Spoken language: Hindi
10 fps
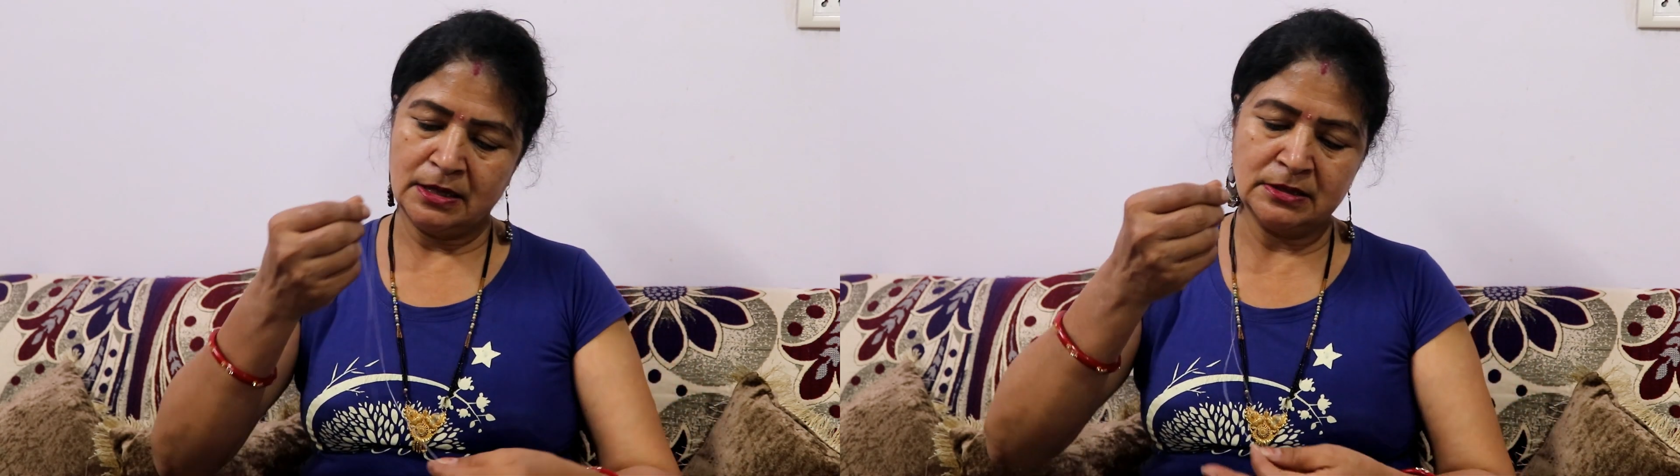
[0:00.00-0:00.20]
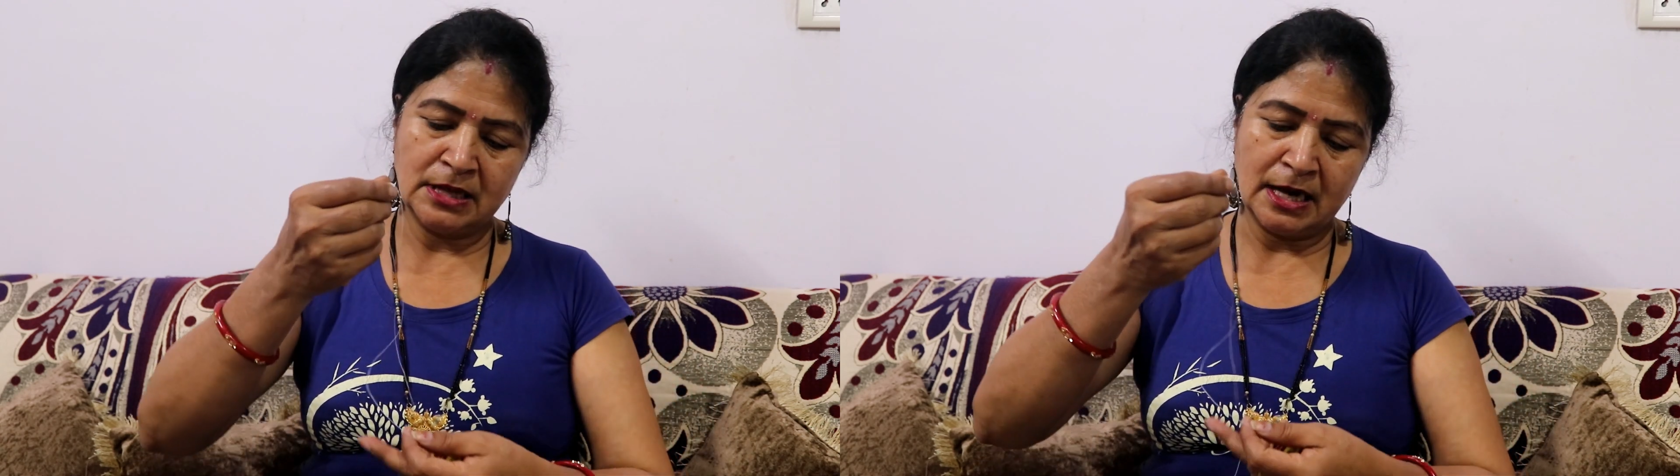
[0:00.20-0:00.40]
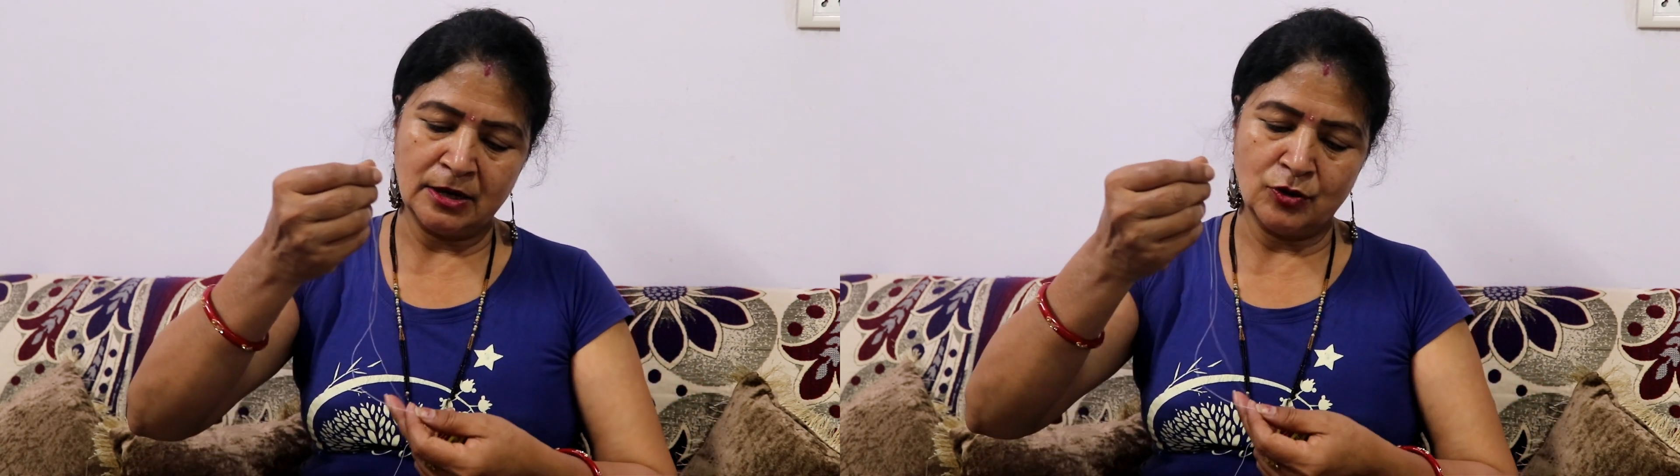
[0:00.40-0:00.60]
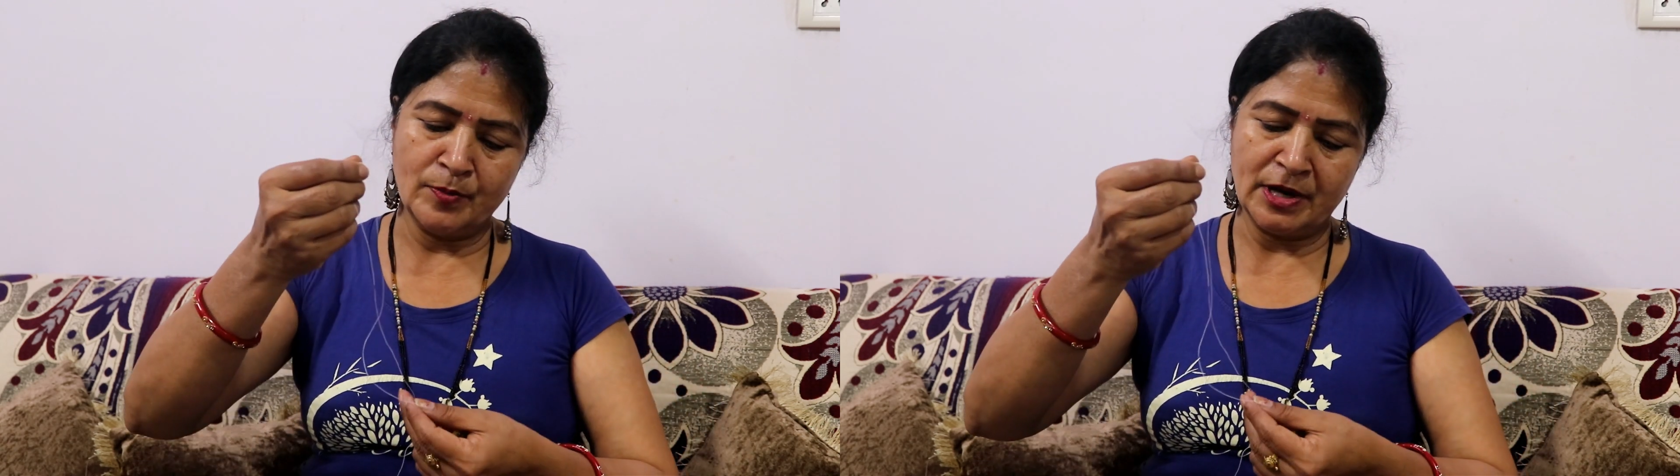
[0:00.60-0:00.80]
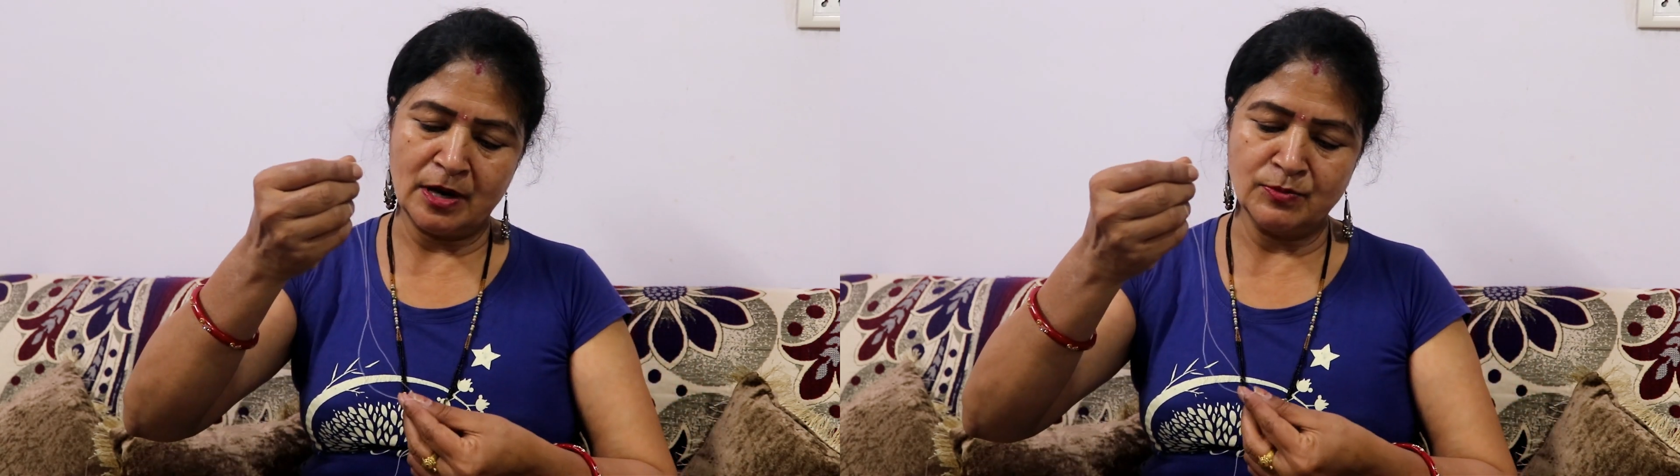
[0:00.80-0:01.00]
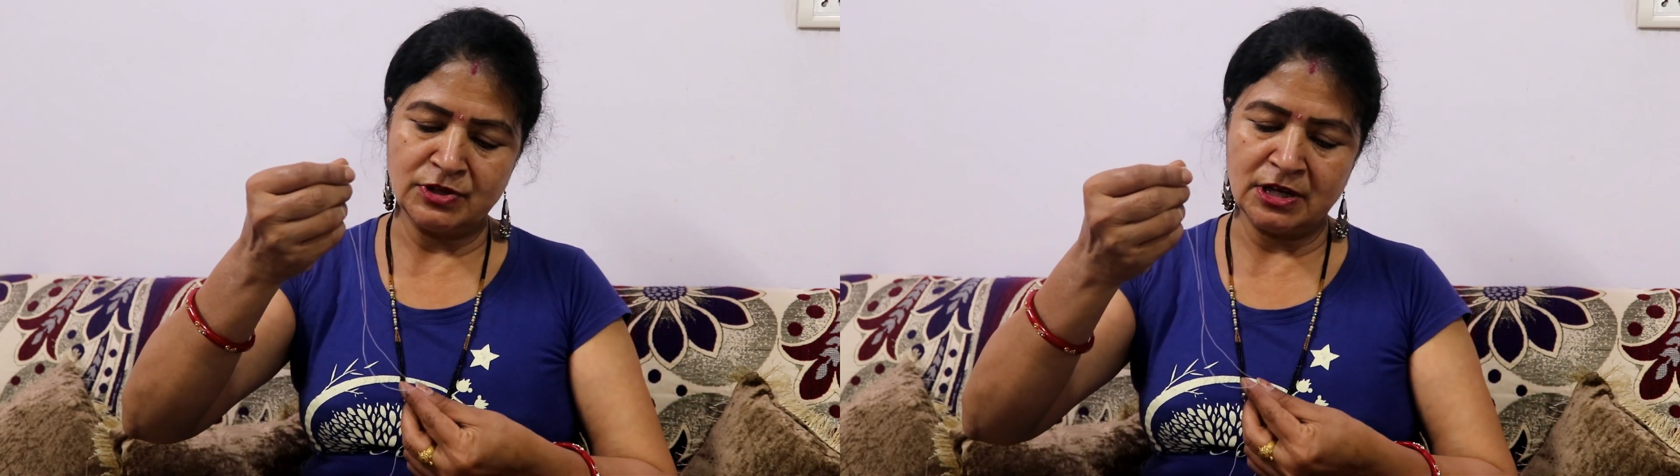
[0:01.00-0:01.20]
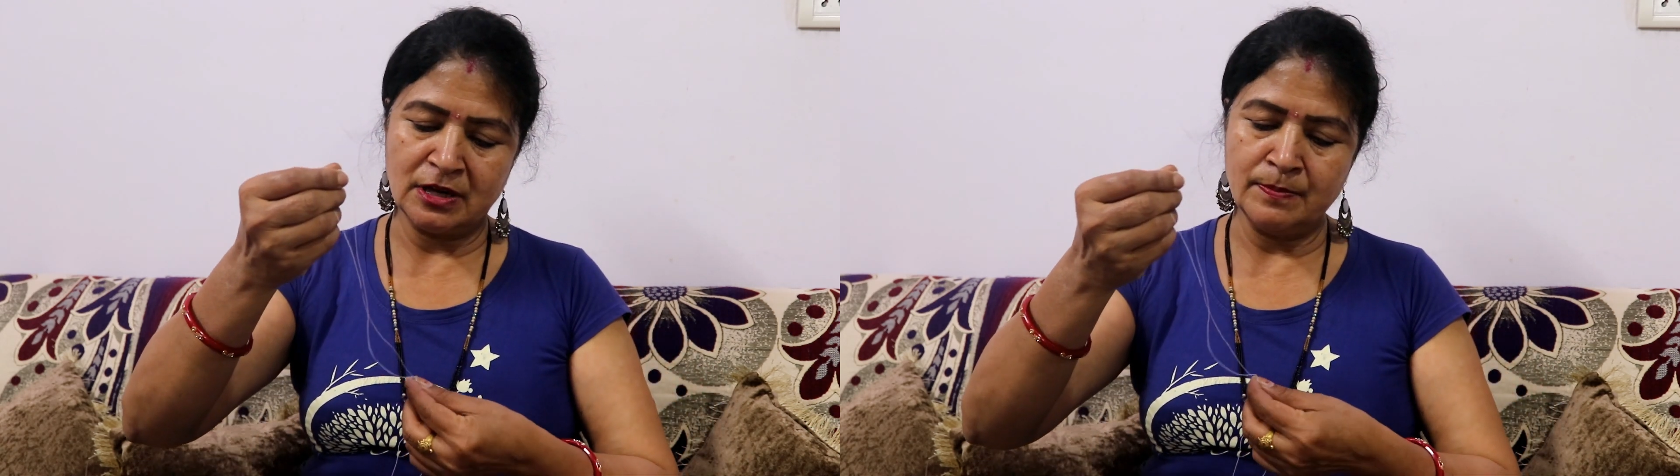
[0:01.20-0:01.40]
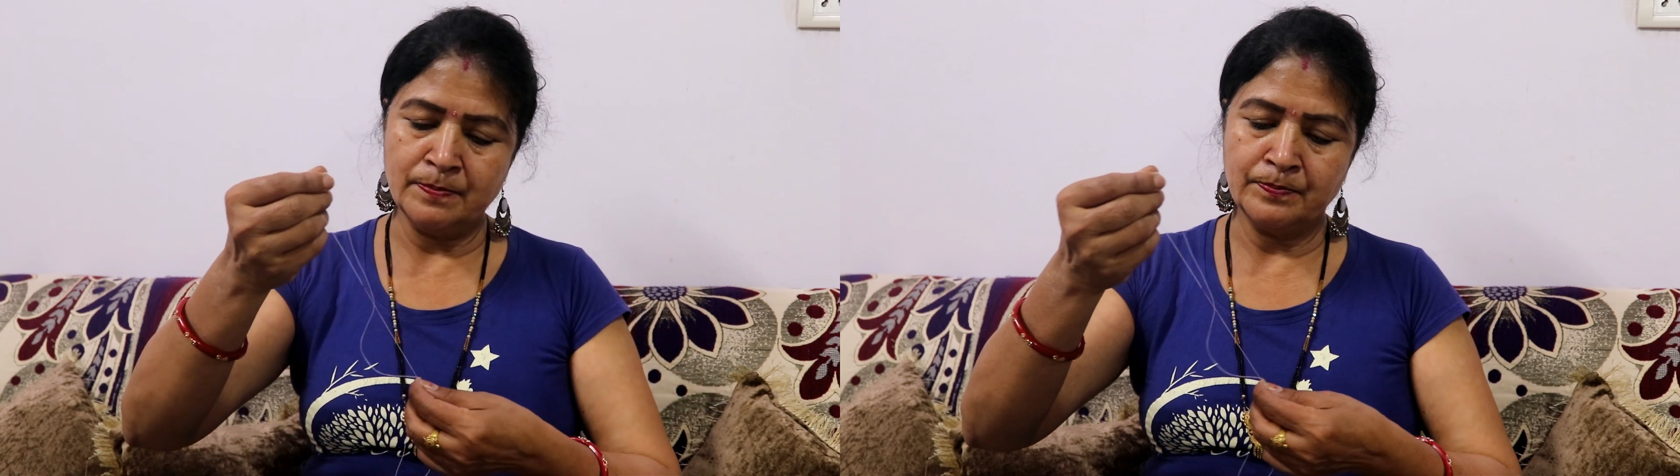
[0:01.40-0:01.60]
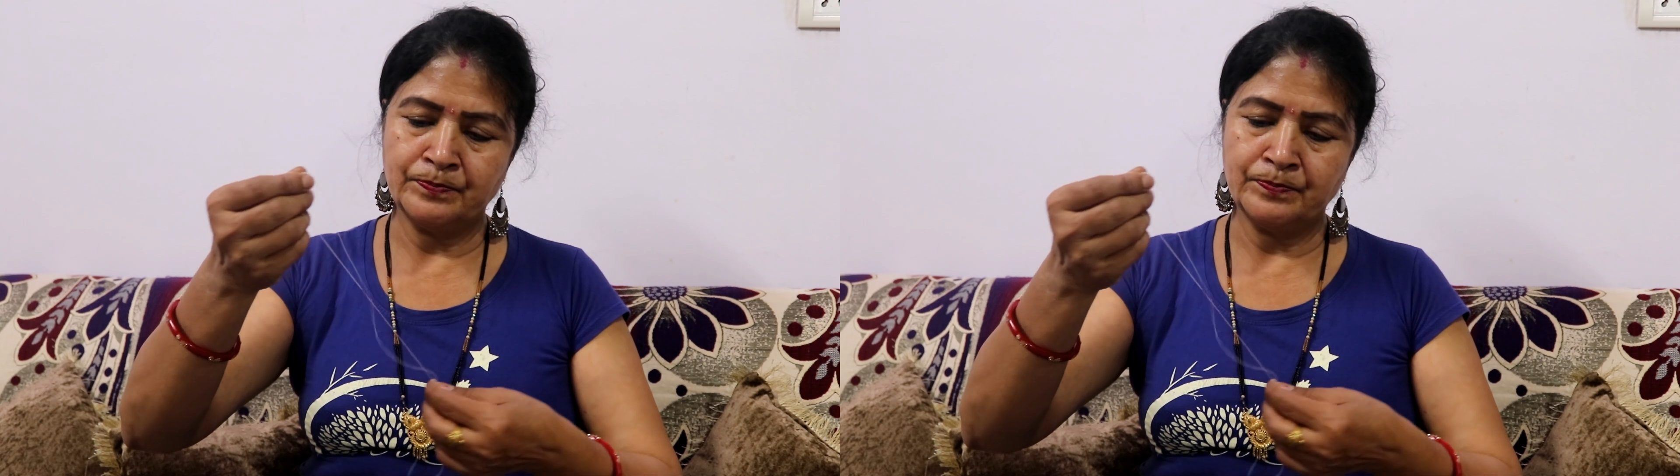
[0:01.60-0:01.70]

इस धागे को मैं कम से कम